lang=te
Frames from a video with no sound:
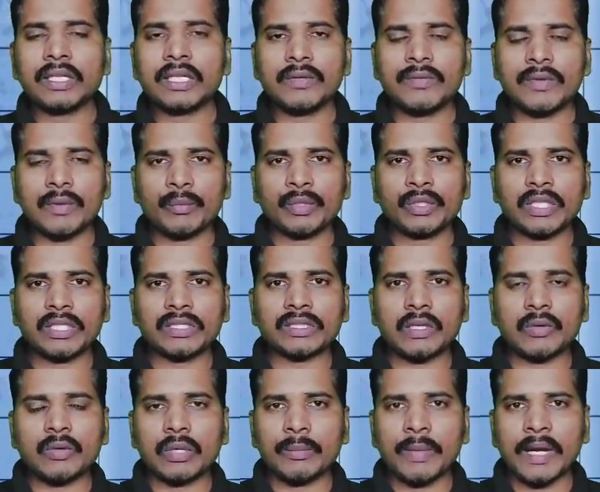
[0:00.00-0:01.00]
ఇవి
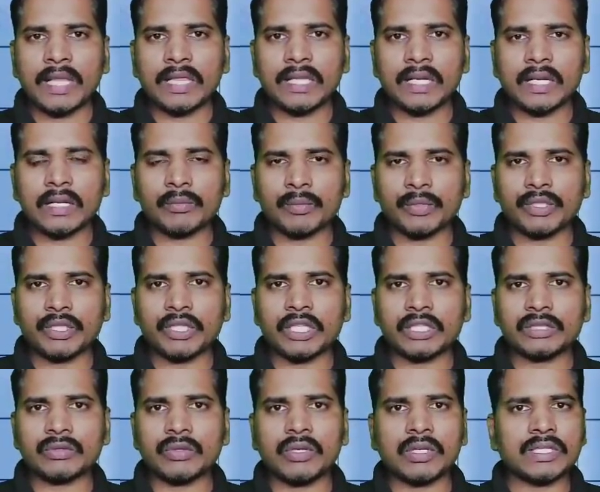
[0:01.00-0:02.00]
ముందస్తుగా వాళ్ళు బయలుదేరడానికి ముందు
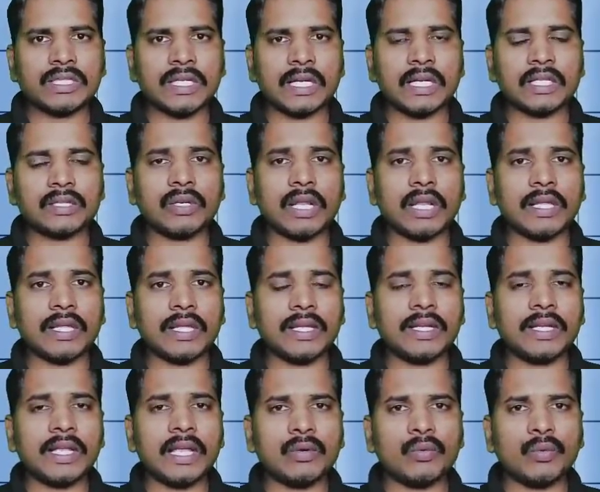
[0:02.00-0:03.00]
తీసుకున్న జాగ్రత్తలు అలాగే
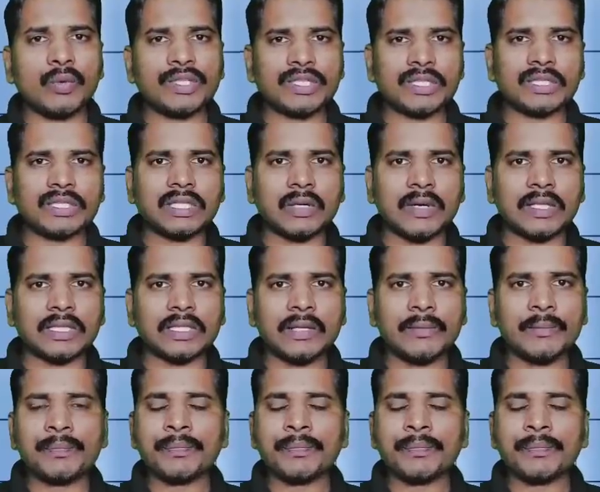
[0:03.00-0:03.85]
ఇండియాకి వచ్చిన తర్వాత